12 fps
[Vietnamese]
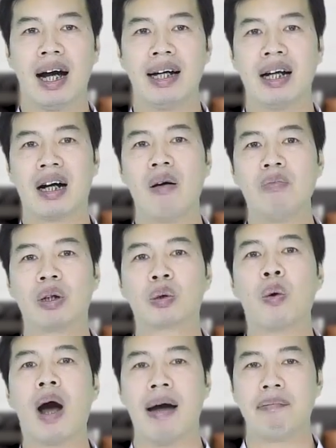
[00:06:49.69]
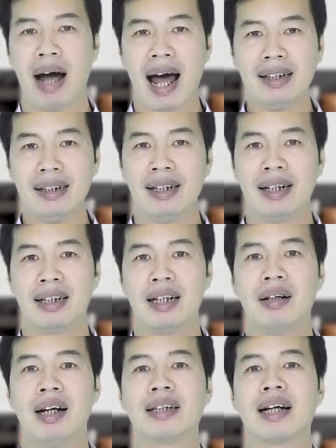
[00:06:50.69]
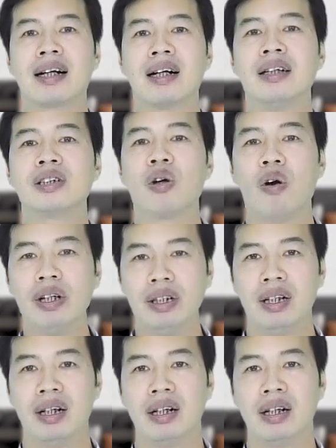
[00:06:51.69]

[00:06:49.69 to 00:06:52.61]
hay là không được thỏa mãn nên lấy cái cớ dỗi